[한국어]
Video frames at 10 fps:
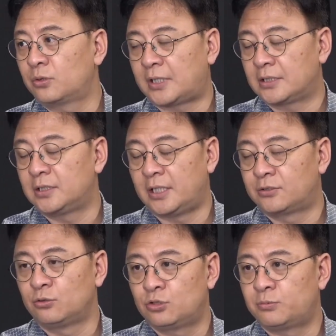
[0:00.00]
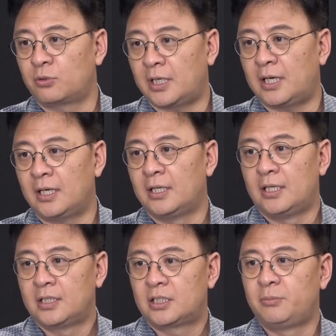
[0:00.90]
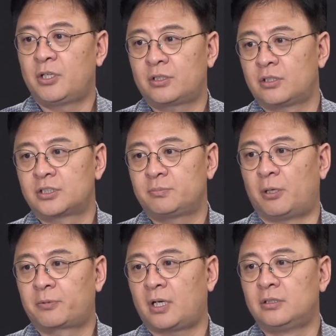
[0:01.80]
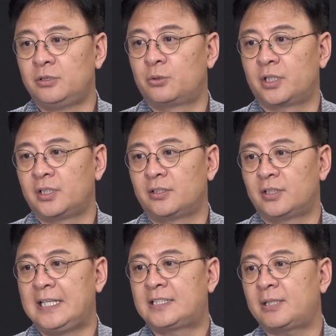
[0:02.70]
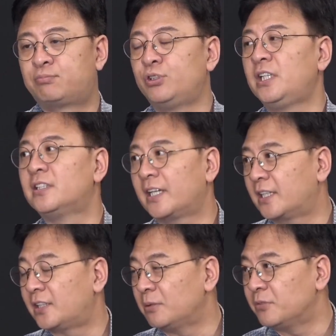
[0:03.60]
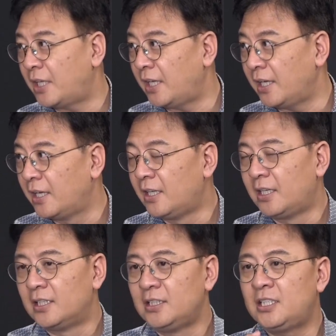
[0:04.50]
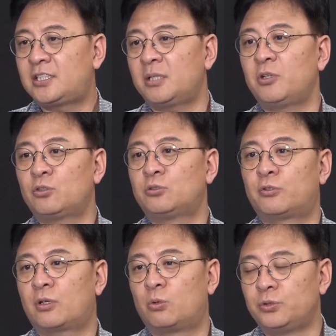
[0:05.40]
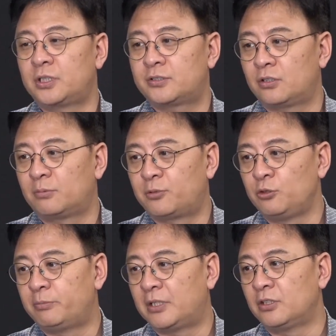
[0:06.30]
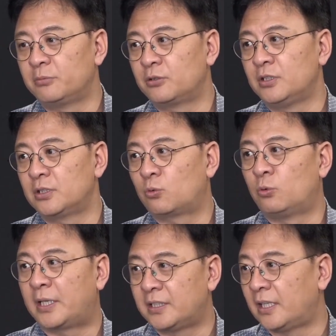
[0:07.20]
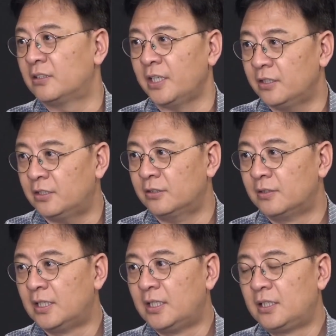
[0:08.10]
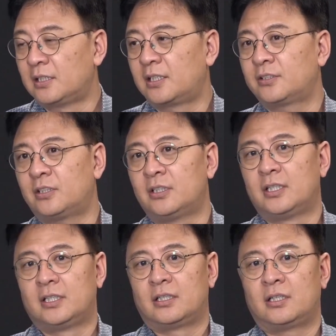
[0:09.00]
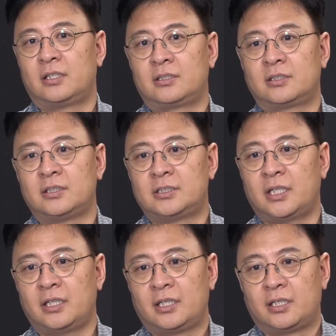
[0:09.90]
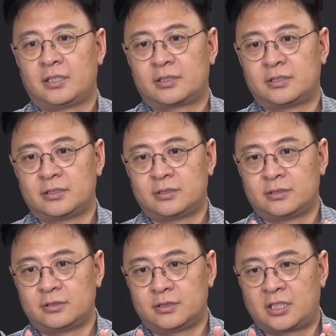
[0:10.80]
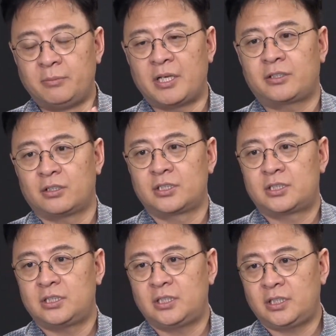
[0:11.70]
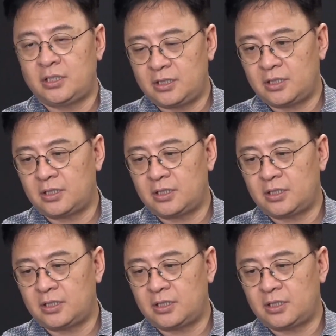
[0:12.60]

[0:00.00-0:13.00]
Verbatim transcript: 당시 대선 후보가 김혜경 씨 법카 의혹에 대해서 일체 부인을 했기 때문에 이재명 후보가 공직선거법 위반 혐의로 이제 고발이 된 거예요. 네. 그래서 이거는 이제 그 김혜경 씨의